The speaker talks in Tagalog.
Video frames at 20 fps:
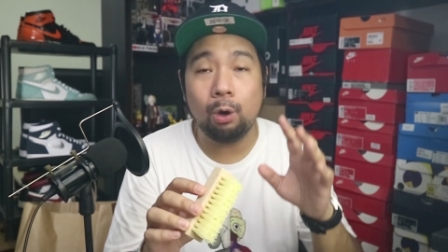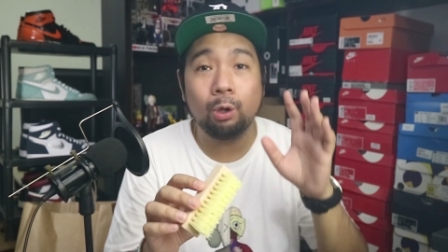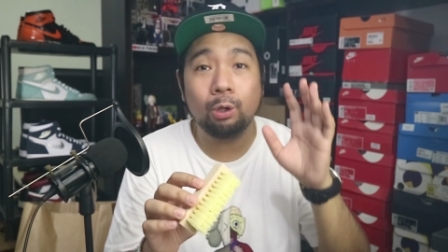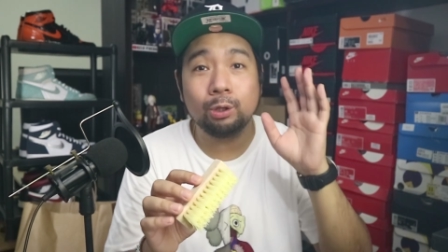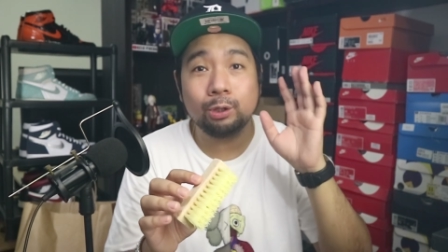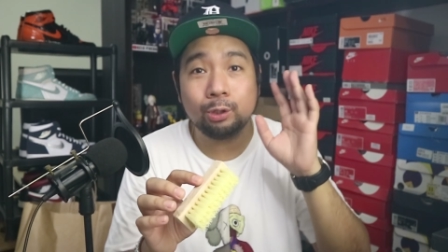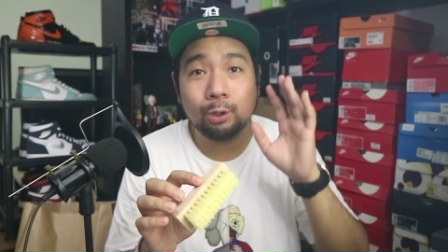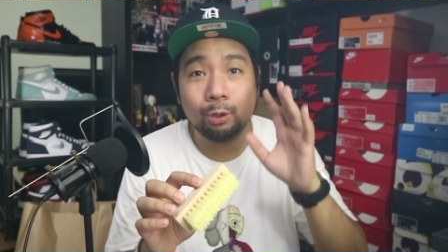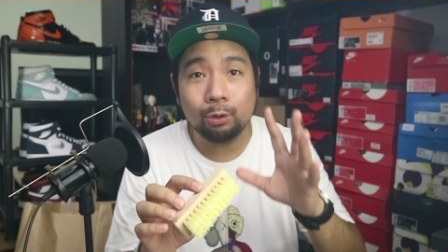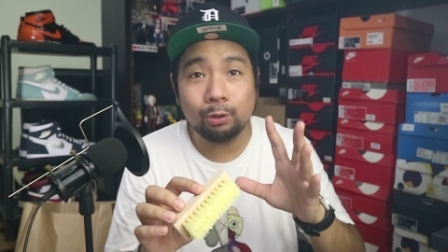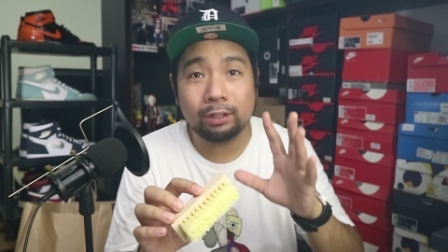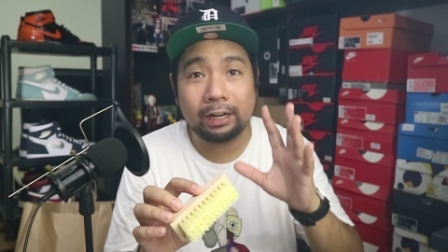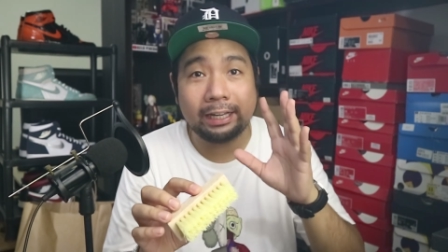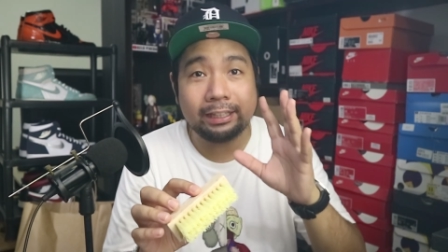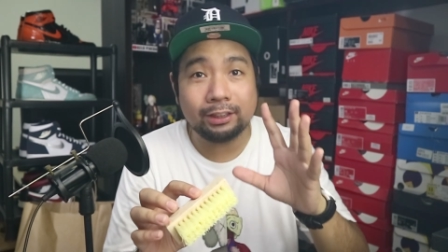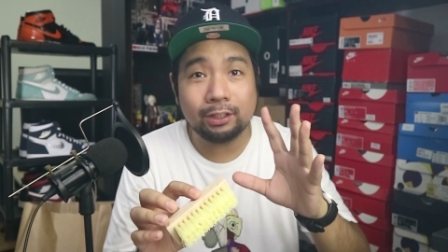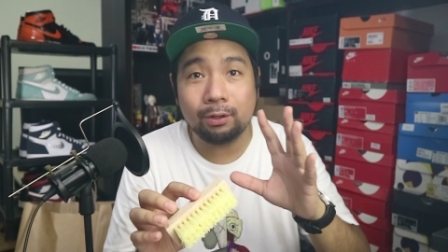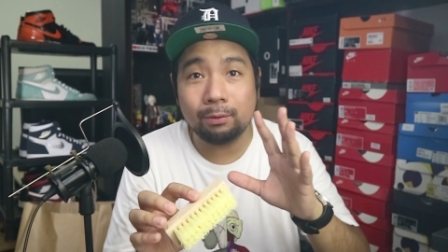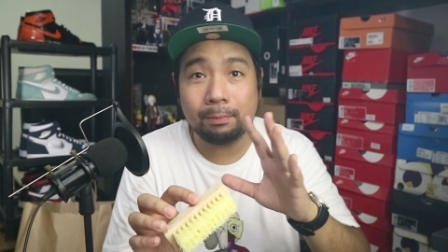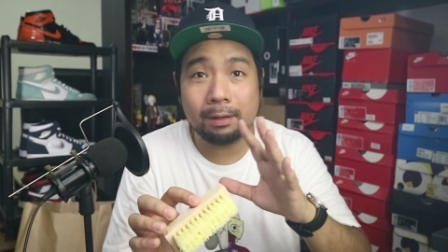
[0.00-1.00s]
Although
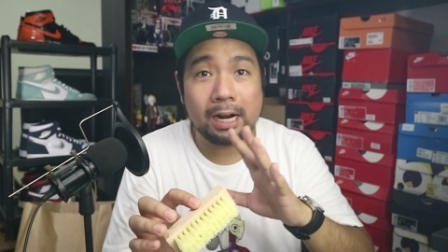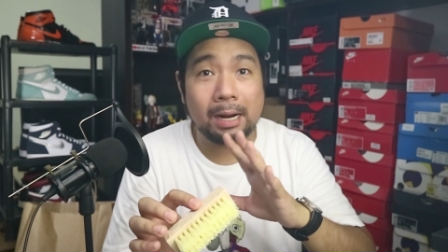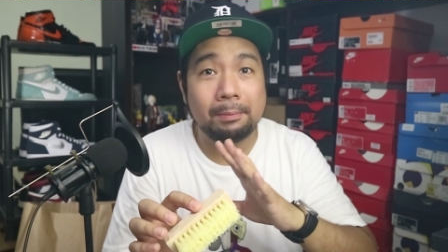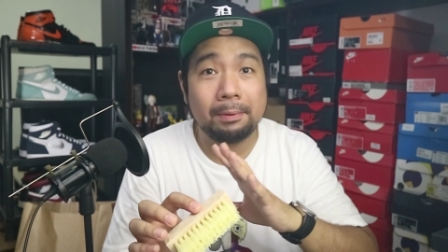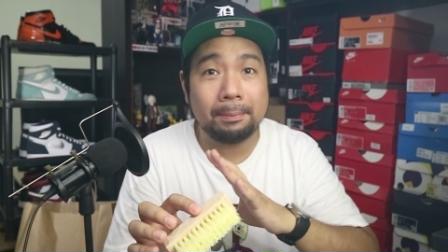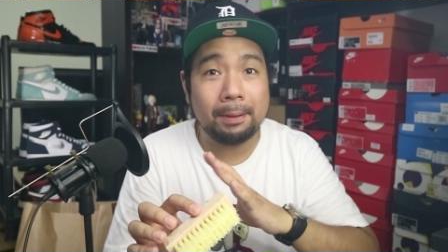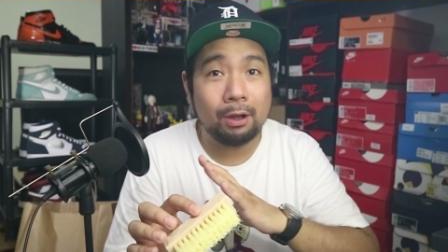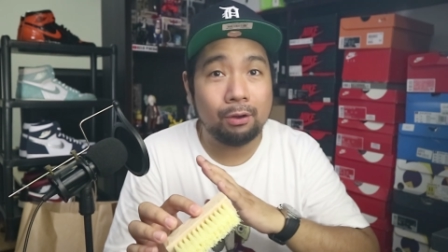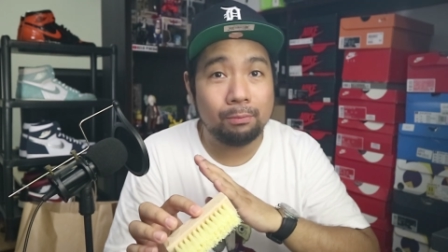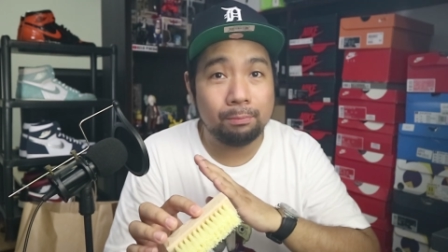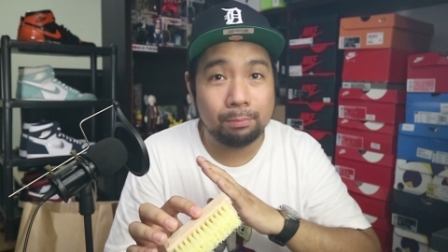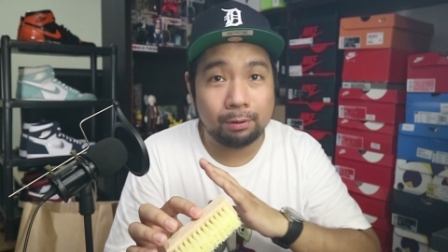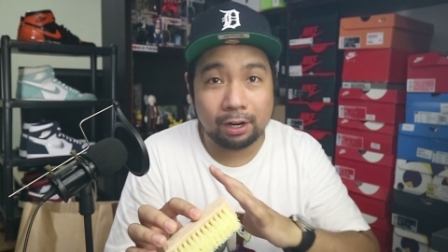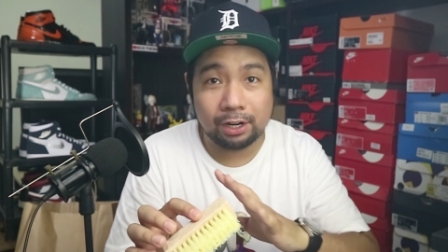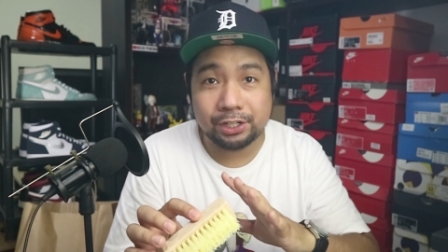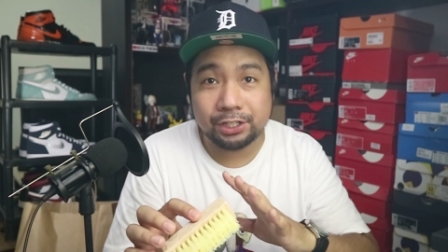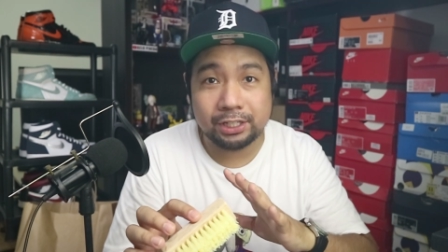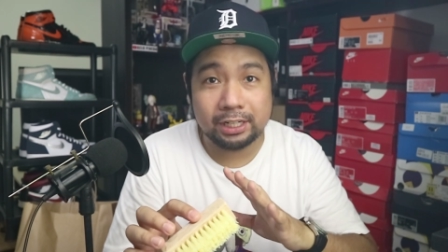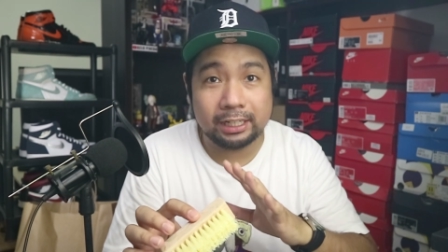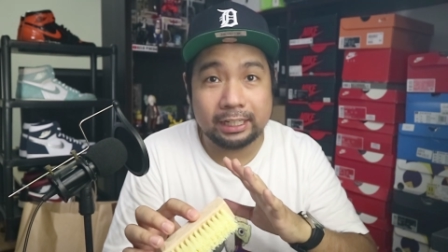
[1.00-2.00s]
right now, marami pa akong
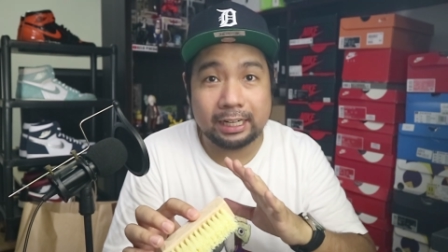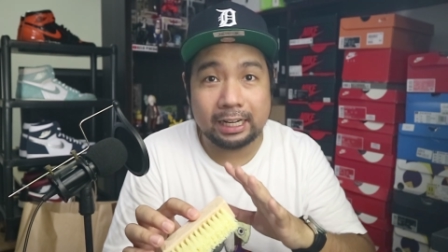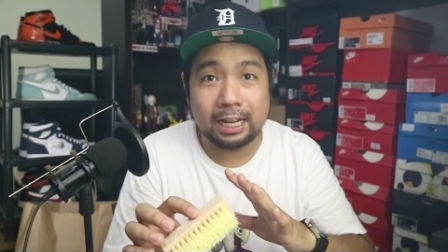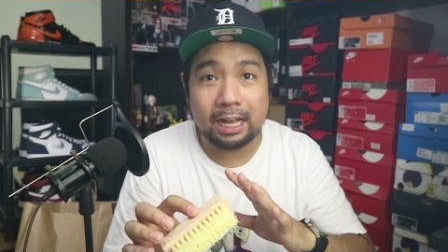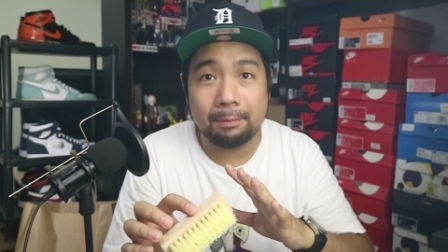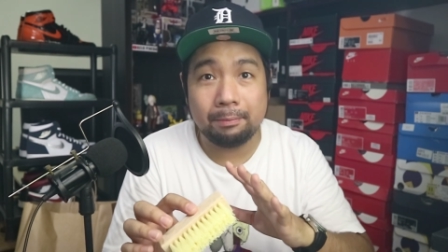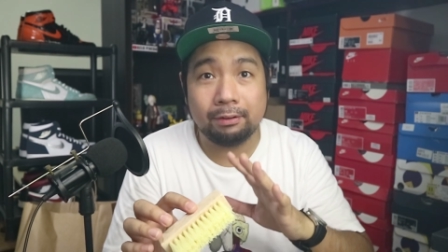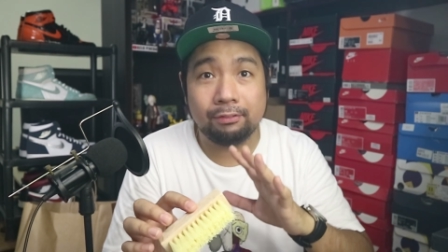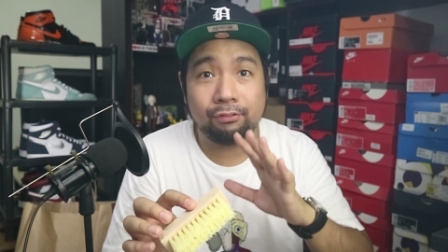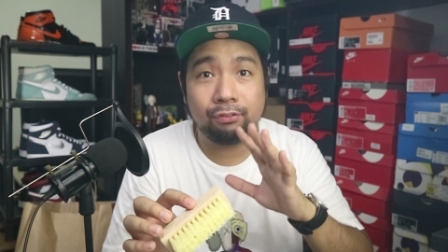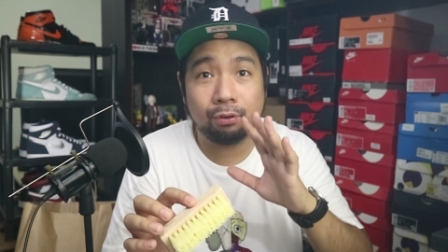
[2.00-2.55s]
brush na ginagamit